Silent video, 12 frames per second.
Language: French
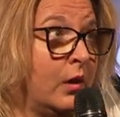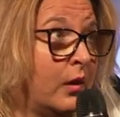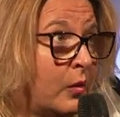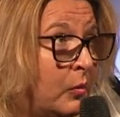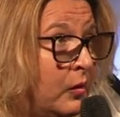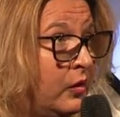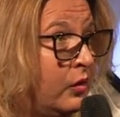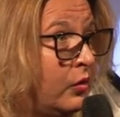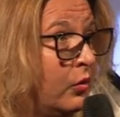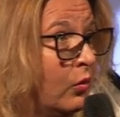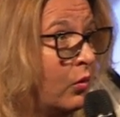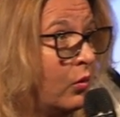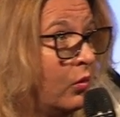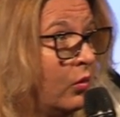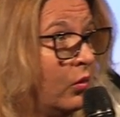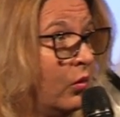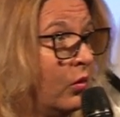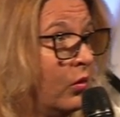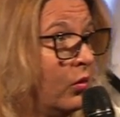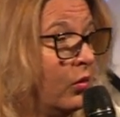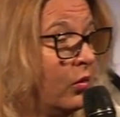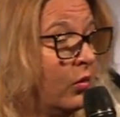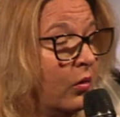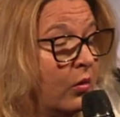de l'exposition que
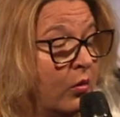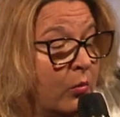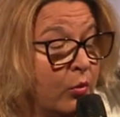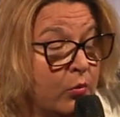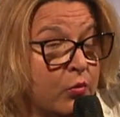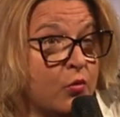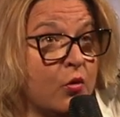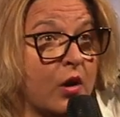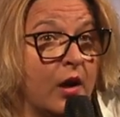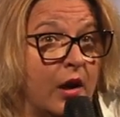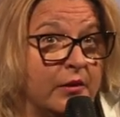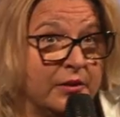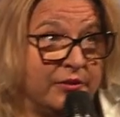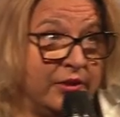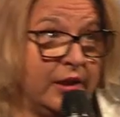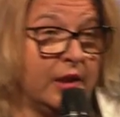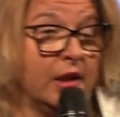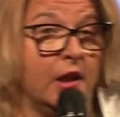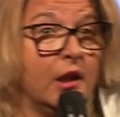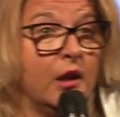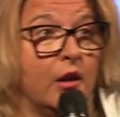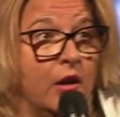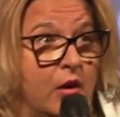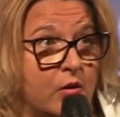Beaubourg avait fait
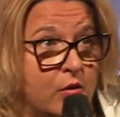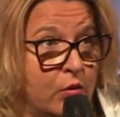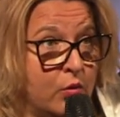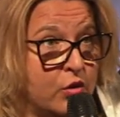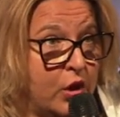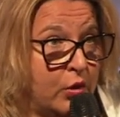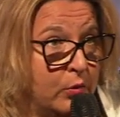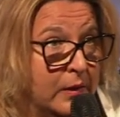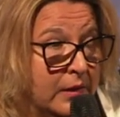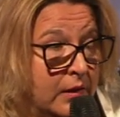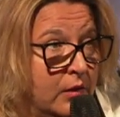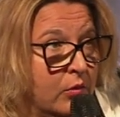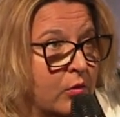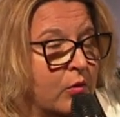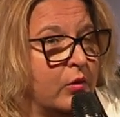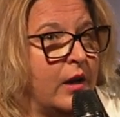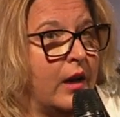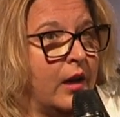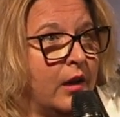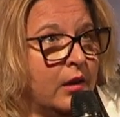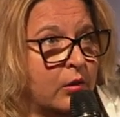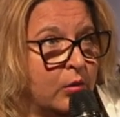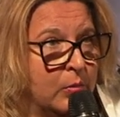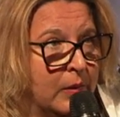sur Giacometti. Donc on a
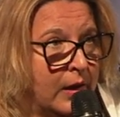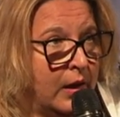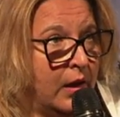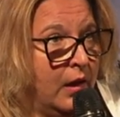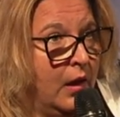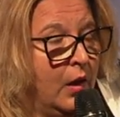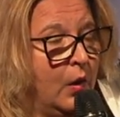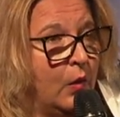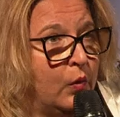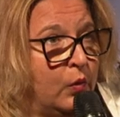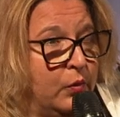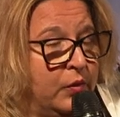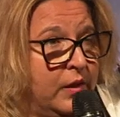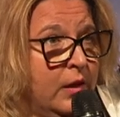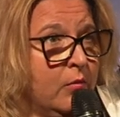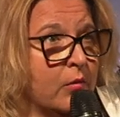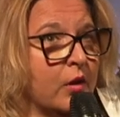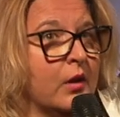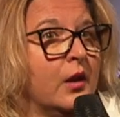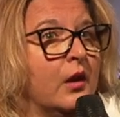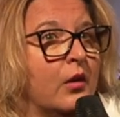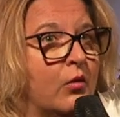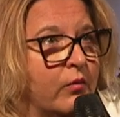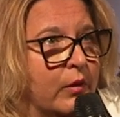récupéré ce film
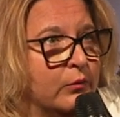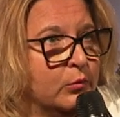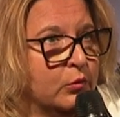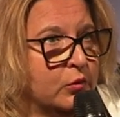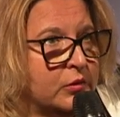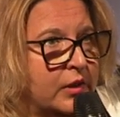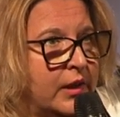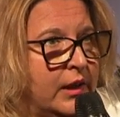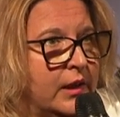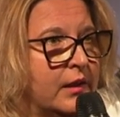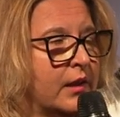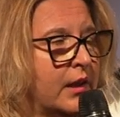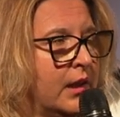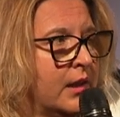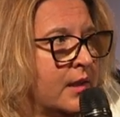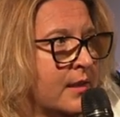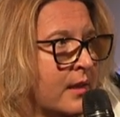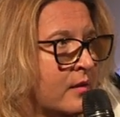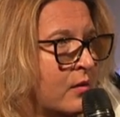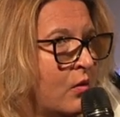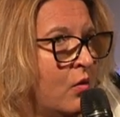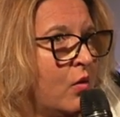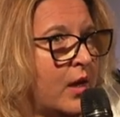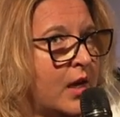va vous montrer dans quelques
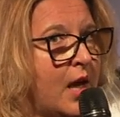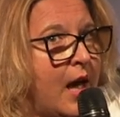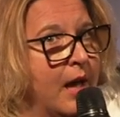instants. Et